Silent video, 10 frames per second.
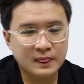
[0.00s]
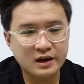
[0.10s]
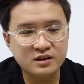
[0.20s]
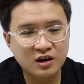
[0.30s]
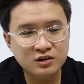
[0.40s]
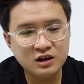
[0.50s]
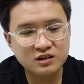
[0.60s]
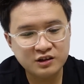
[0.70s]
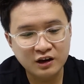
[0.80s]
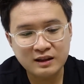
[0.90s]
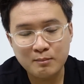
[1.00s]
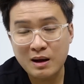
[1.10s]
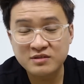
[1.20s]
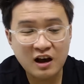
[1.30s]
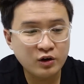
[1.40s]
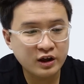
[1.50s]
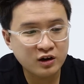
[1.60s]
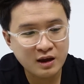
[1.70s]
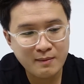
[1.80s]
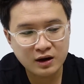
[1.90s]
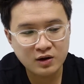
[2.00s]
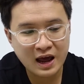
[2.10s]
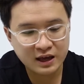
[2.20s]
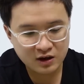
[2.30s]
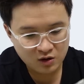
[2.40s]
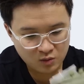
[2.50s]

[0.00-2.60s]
thì nữ chân tầm 36 thì có thể mang đôi này